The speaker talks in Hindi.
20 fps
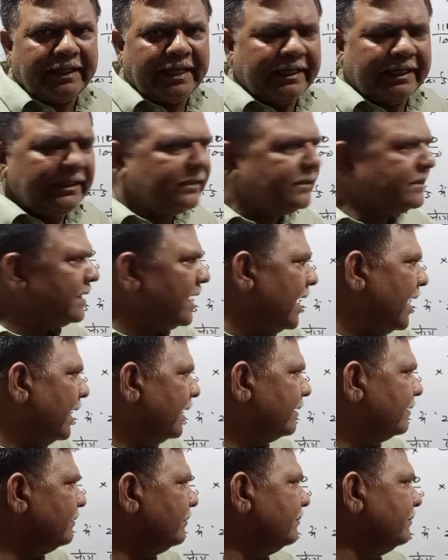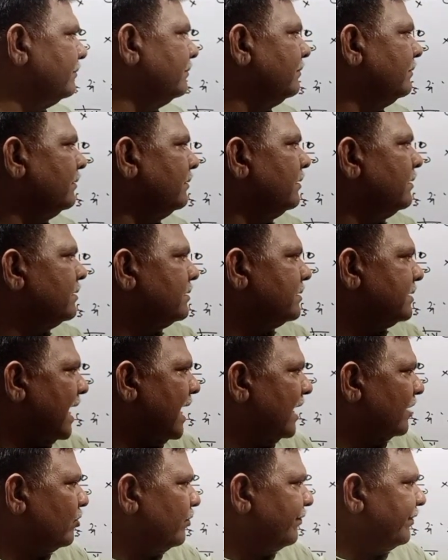यानी चार
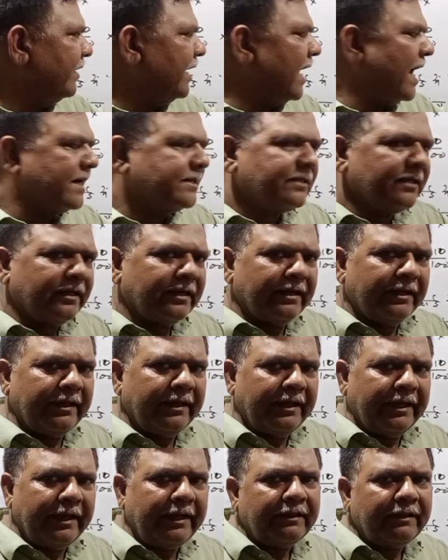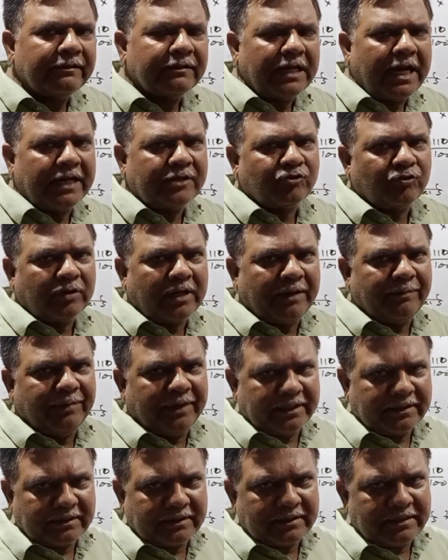चार को फिर आठ से करेंगे तो आठ चौका
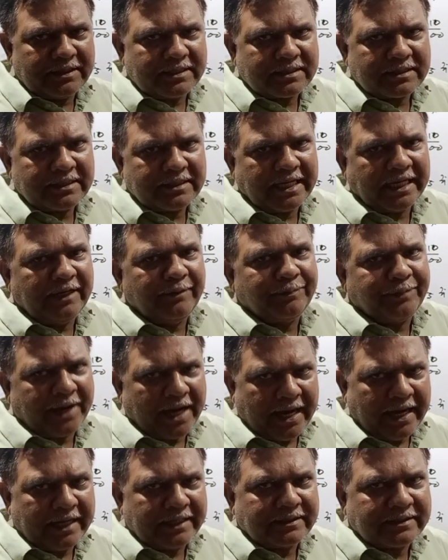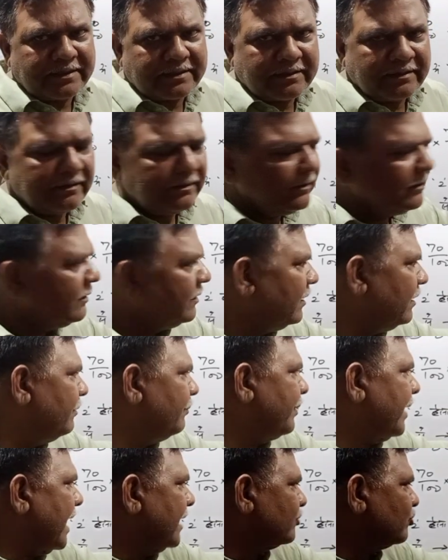बत्तीस यानी पाँच
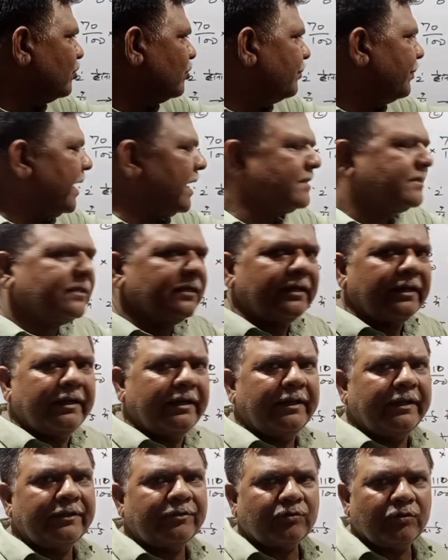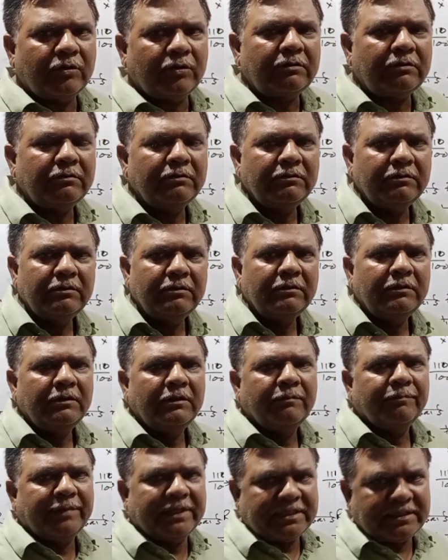पाँच को पाँच से करेंगे तो
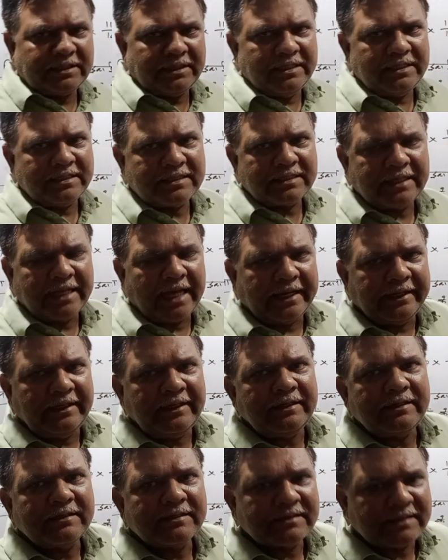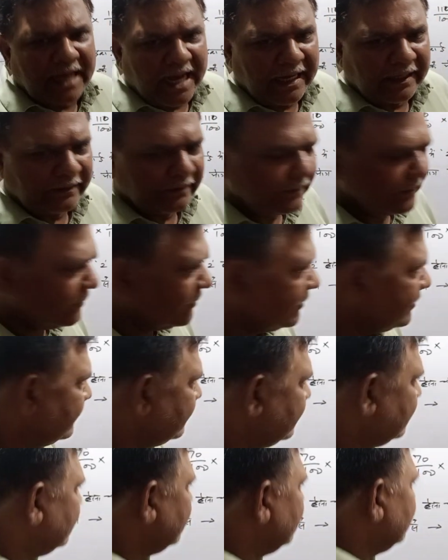पच्चीस यानी सात
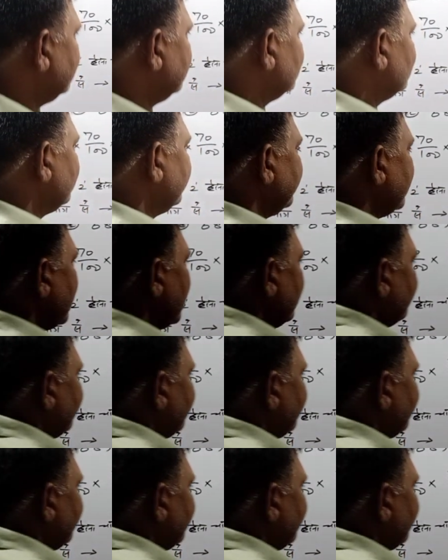तो यहाँ